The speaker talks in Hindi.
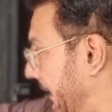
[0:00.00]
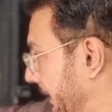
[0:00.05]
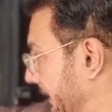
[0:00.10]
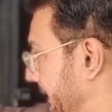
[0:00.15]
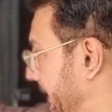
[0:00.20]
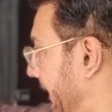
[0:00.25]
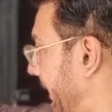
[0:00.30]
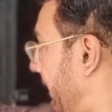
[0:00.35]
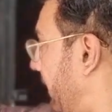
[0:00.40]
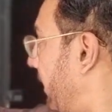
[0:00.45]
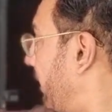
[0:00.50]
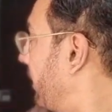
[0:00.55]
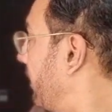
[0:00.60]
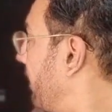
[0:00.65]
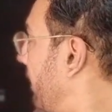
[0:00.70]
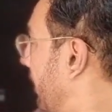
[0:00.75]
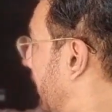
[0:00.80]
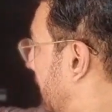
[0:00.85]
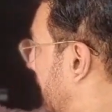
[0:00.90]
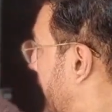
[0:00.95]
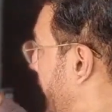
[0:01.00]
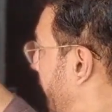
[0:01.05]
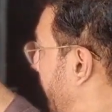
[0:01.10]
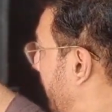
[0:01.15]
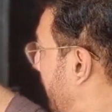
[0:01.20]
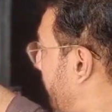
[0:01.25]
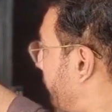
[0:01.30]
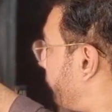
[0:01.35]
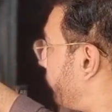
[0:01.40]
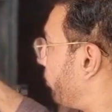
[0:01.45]
खींचेगा तभी
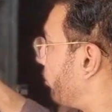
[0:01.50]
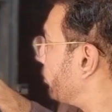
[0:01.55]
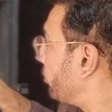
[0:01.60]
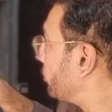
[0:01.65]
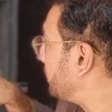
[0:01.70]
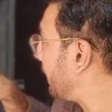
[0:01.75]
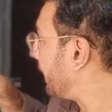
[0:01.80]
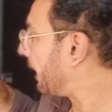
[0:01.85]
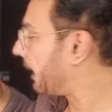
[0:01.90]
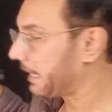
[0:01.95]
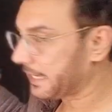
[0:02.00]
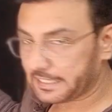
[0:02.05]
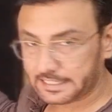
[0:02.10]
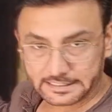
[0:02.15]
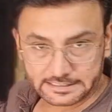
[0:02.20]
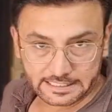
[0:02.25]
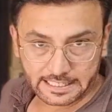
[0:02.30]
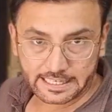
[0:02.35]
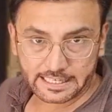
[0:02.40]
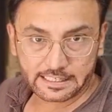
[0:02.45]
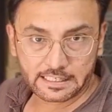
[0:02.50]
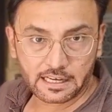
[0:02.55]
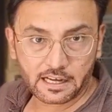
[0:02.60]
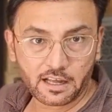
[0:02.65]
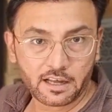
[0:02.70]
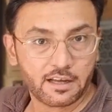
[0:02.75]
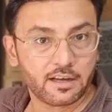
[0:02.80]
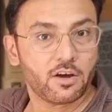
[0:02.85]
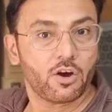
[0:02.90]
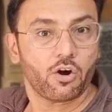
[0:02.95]
ये फोर्स से आगे जाएगा
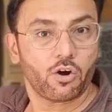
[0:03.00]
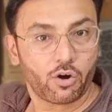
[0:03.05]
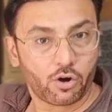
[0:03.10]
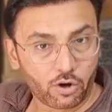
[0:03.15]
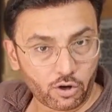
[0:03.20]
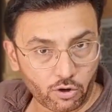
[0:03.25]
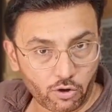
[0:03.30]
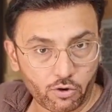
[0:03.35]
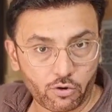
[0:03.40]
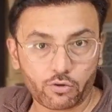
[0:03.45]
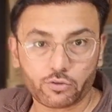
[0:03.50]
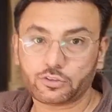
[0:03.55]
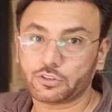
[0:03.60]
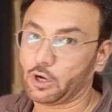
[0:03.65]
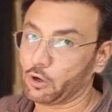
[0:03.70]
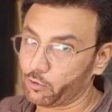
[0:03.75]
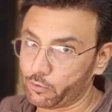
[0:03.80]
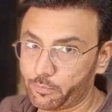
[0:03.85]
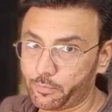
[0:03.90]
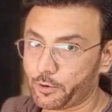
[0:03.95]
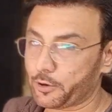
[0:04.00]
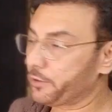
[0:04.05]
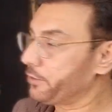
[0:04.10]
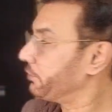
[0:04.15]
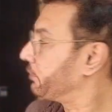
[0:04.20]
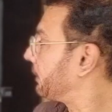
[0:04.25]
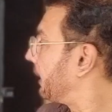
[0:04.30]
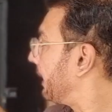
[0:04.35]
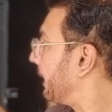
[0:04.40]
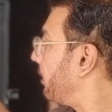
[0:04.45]
और साउंड
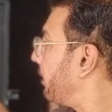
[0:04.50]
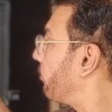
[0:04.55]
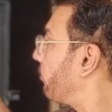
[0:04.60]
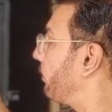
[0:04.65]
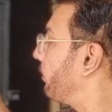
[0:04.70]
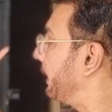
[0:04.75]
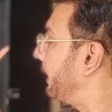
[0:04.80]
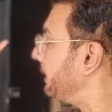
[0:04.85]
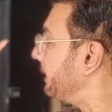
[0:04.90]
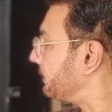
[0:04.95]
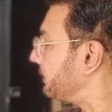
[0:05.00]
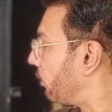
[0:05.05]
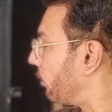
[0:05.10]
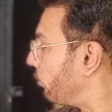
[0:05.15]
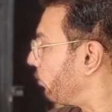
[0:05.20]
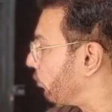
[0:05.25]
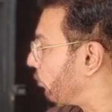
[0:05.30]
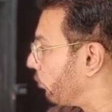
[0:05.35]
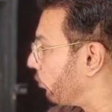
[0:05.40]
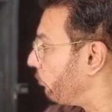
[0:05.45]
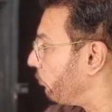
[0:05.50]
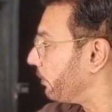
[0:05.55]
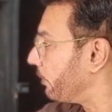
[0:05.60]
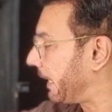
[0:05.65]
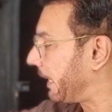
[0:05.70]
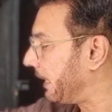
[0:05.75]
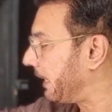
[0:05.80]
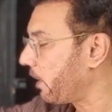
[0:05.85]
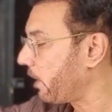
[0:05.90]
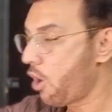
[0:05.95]
प्रोड्यूस करेगा और वही साउंड घूम
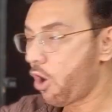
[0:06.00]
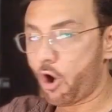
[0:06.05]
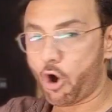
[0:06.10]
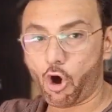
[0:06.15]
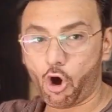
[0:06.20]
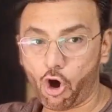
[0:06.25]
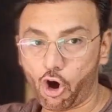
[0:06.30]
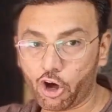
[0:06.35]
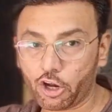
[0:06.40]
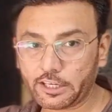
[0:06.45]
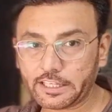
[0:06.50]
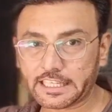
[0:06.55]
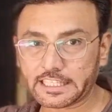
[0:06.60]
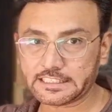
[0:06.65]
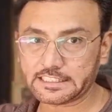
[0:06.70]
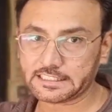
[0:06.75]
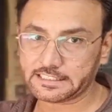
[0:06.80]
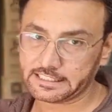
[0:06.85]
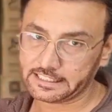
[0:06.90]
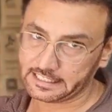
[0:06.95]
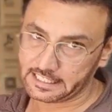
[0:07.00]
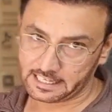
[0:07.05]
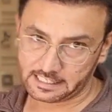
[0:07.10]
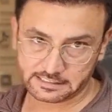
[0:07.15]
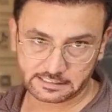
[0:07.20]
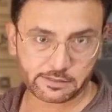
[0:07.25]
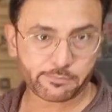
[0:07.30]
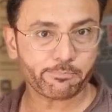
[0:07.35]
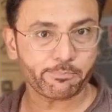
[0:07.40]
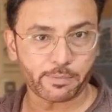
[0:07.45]
के हॉर्न के जैसे
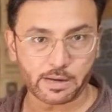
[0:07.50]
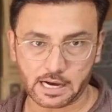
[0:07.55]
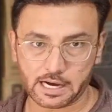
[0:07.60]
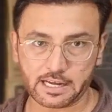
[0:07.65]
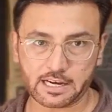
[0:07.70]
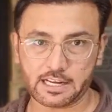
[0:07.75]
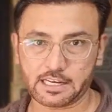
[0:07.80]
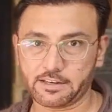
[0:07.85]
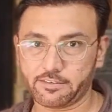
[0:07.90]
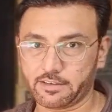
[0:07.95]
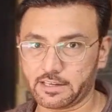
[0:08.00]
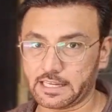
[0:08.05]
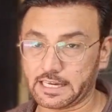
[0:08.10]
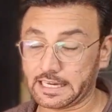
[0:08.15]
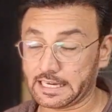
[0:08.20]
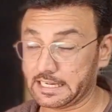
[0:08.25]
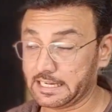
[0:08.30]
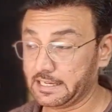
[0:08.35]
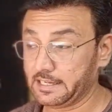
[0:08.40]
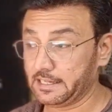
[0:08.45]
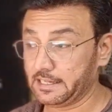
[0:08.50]
यहां से बाहर आने वाला है